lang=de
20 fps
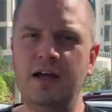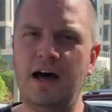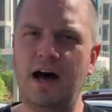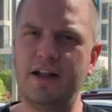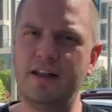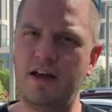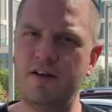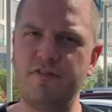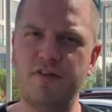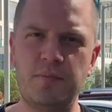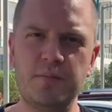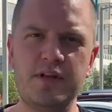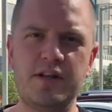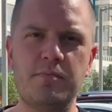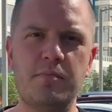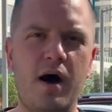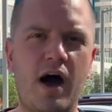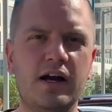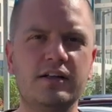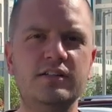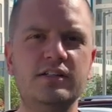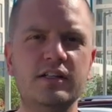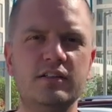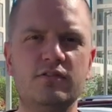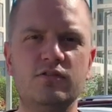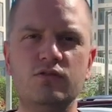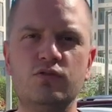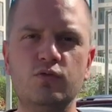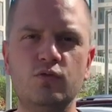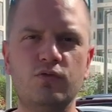Hat einfach mit dem Markt hier
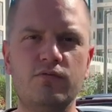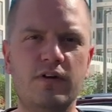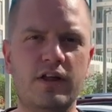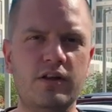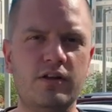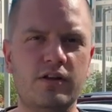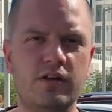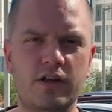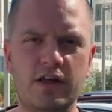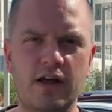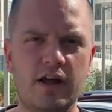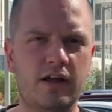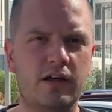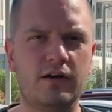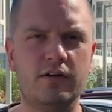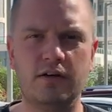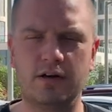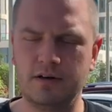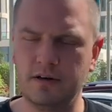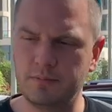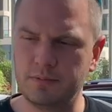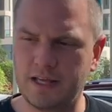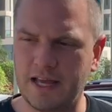zu tun, wenn du hier ähm,